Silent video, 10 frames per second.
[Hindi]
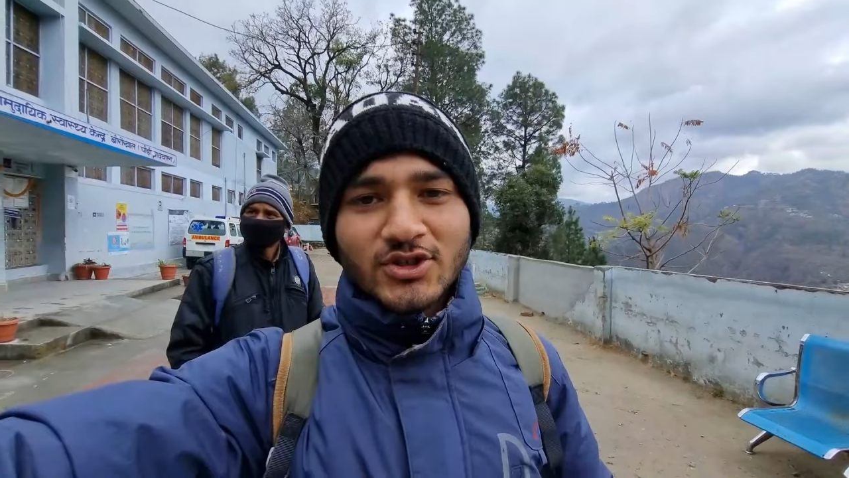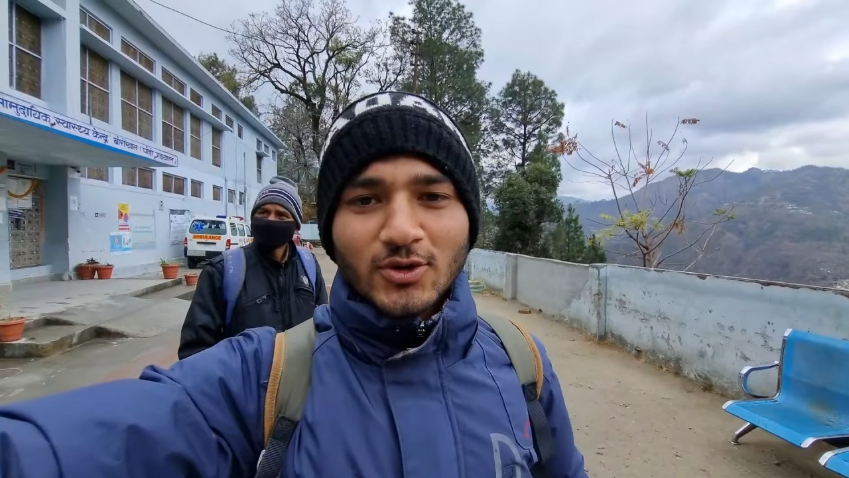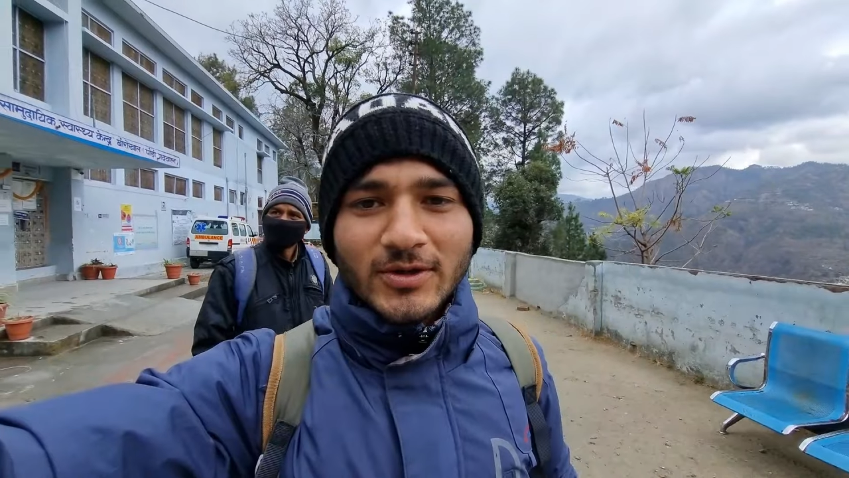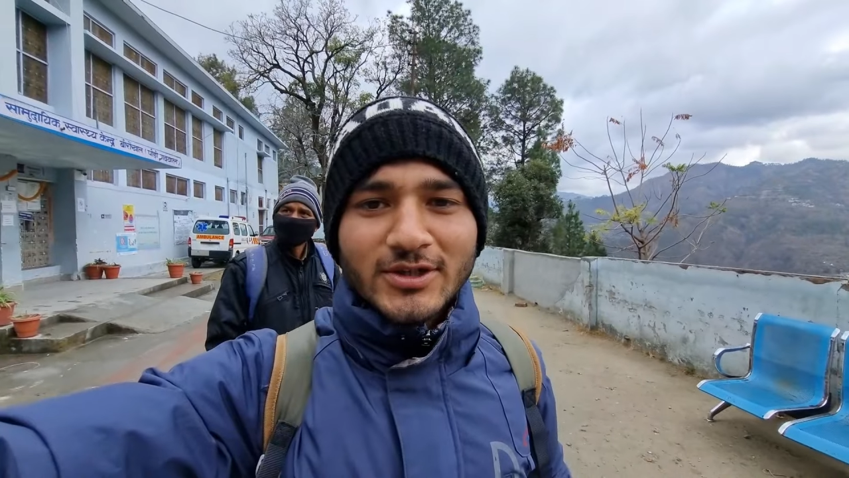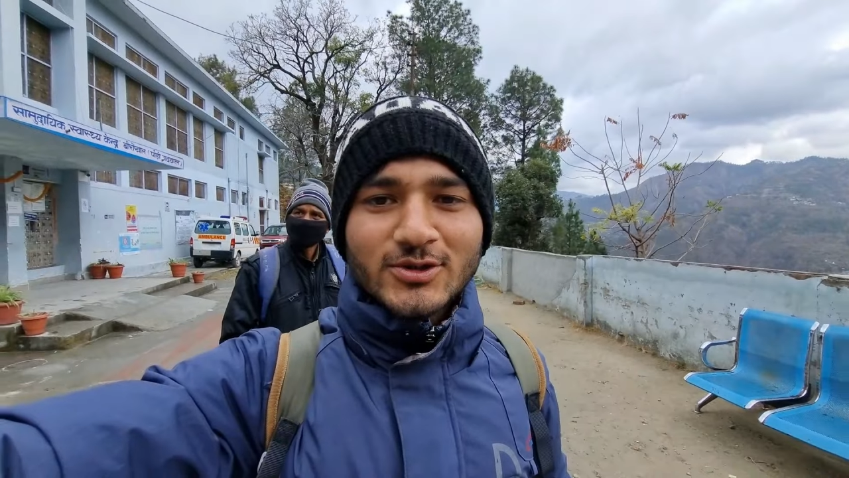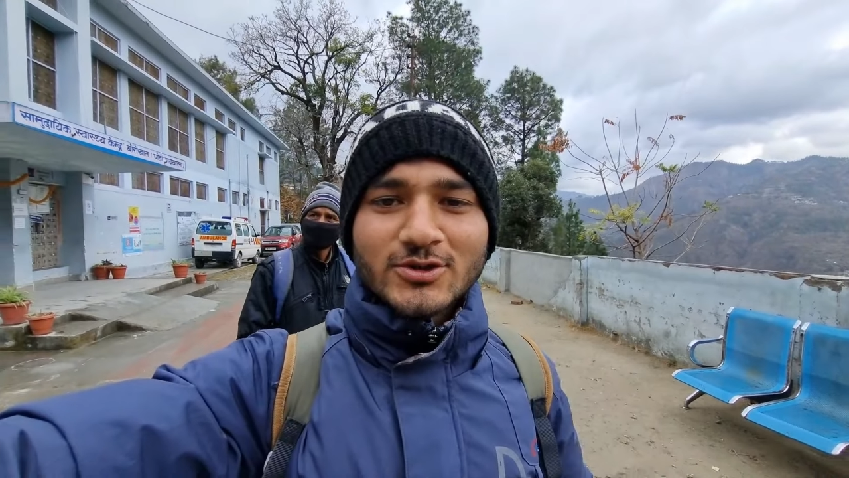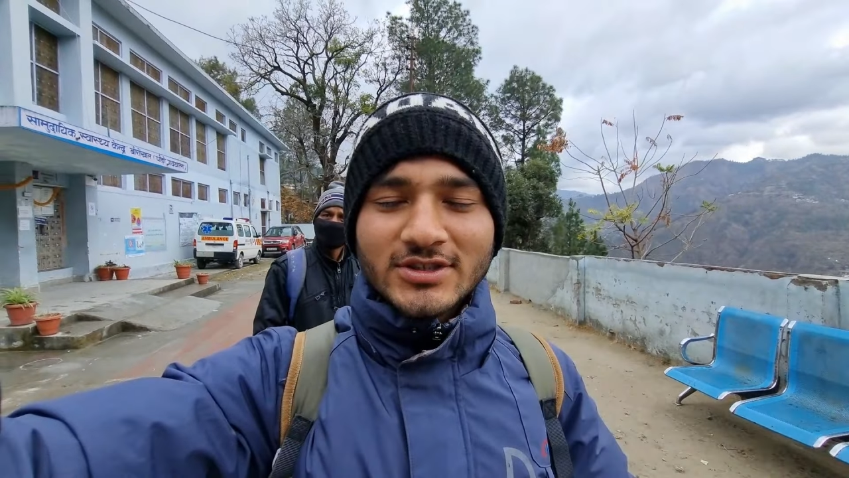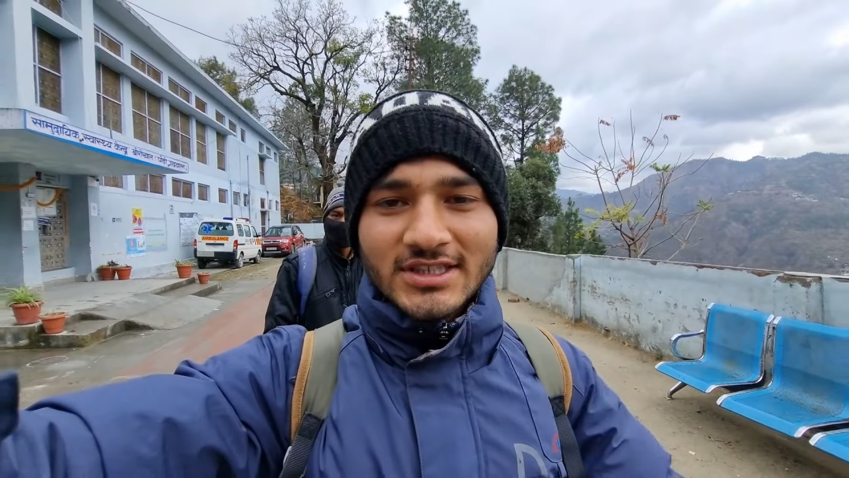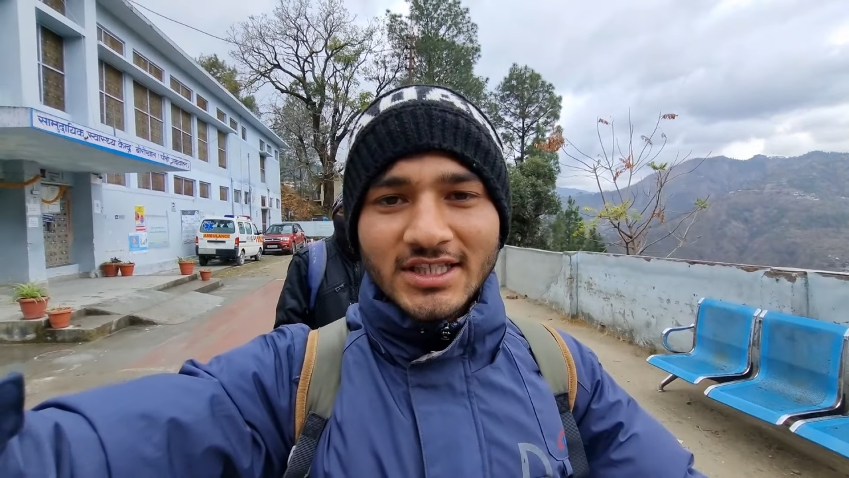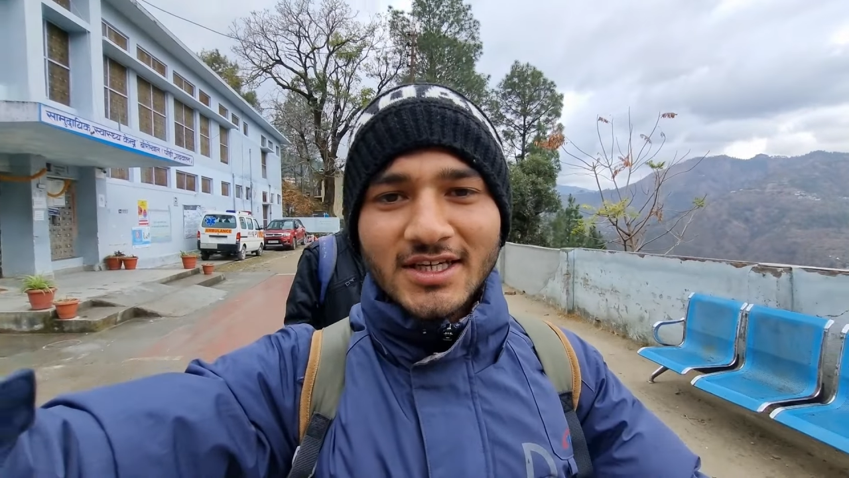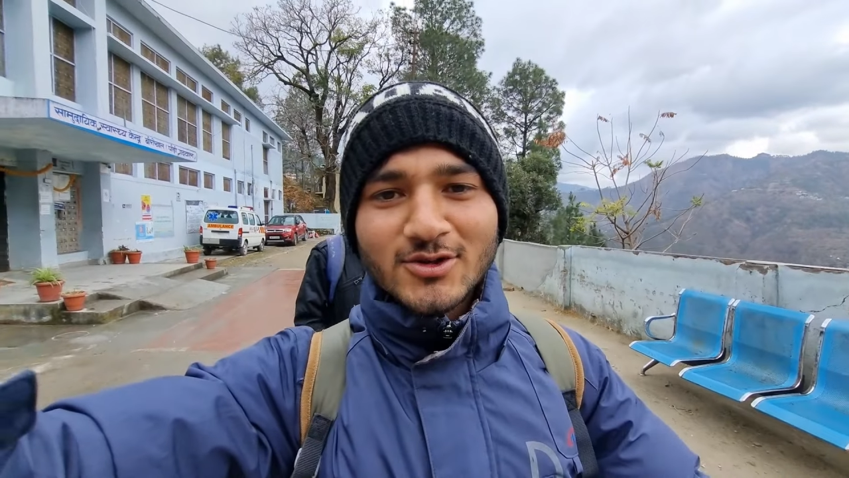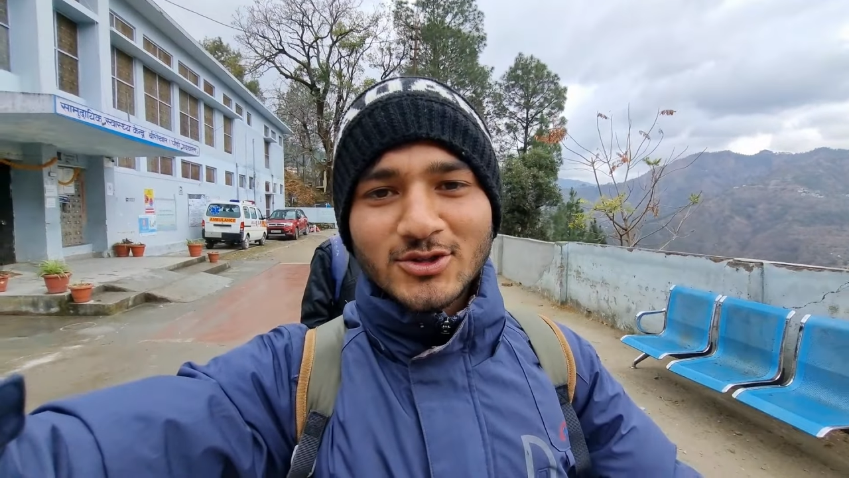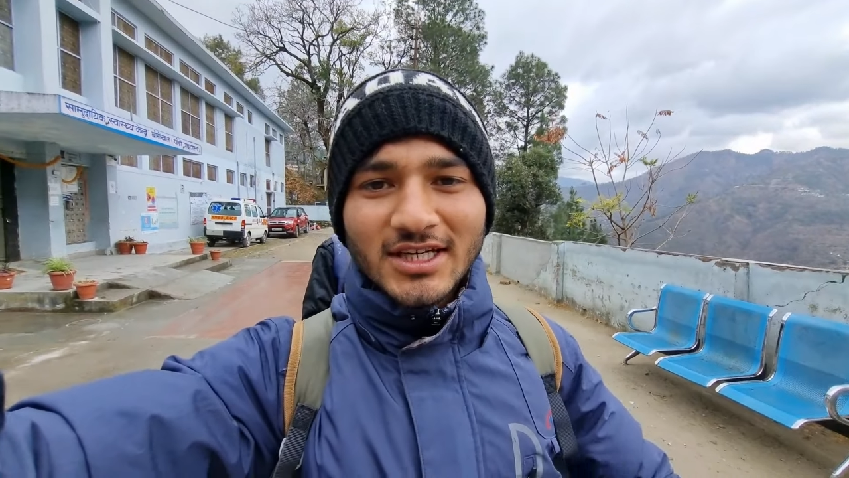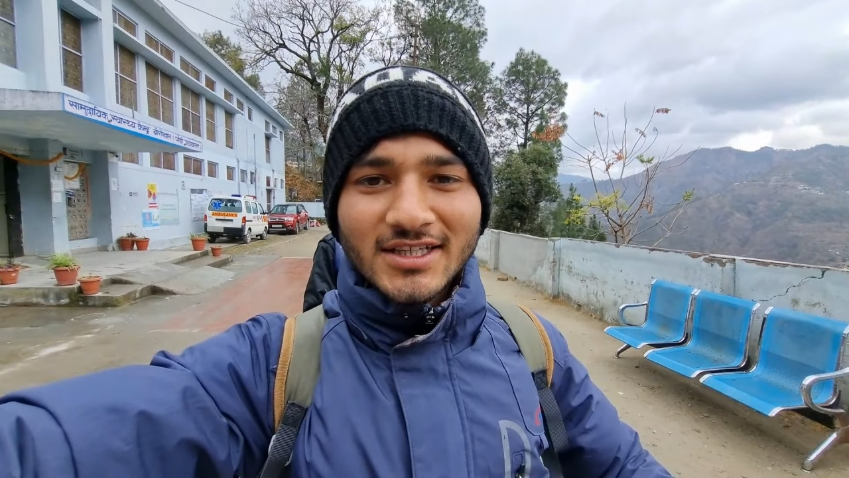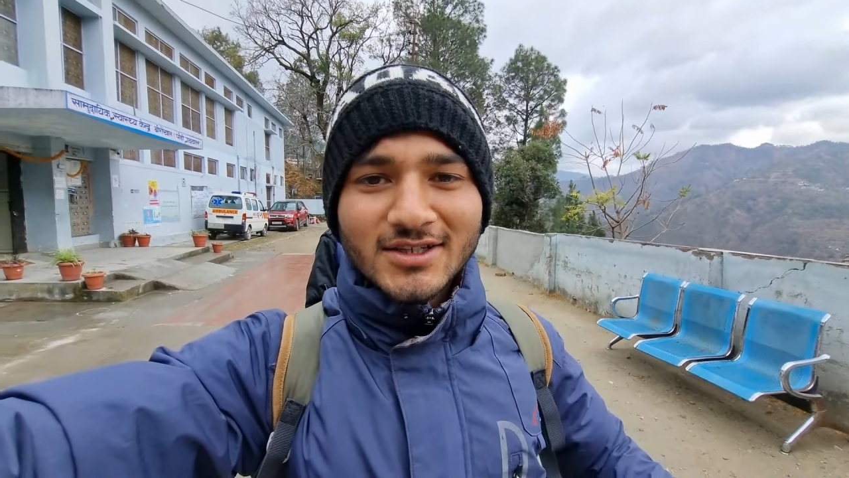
चलो भाई दोस्तों सीधा घुस गया